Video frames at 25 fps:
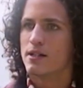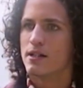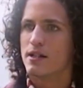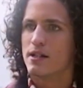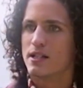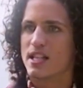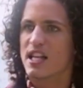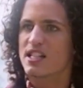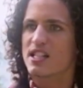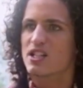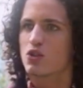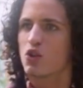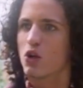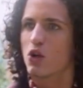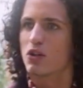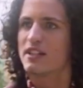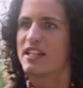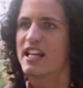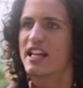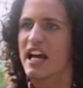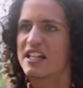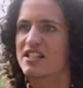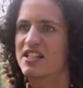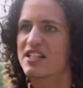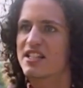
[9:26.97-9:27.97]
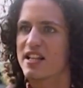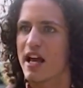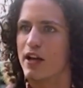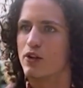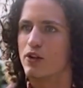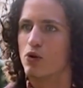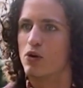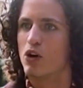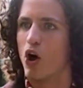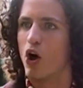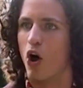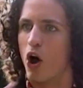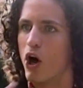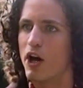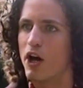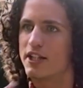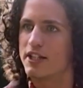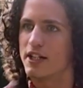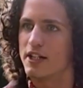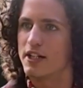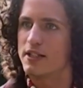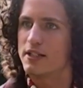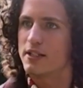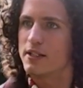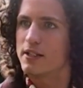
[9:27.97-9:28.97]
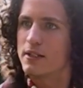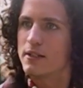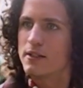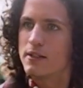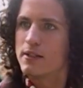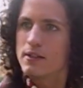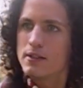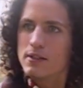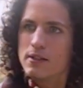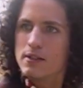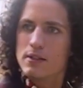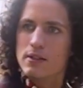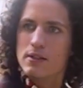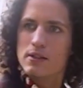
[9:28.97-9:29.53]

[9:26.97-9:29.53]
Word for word: Das hast du doch die ganze Zeit nur geheuchelt. Bitte,